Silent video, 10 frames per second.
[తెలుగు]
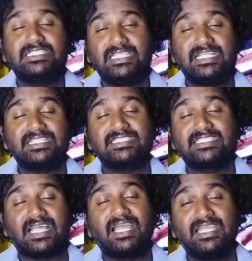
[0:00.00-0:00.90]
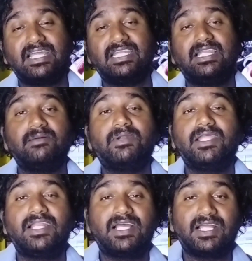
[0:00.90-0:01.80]
తీరస్థాయిగా
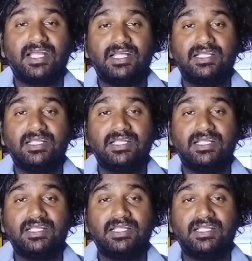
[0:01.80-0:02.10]
నిలబడేలాగా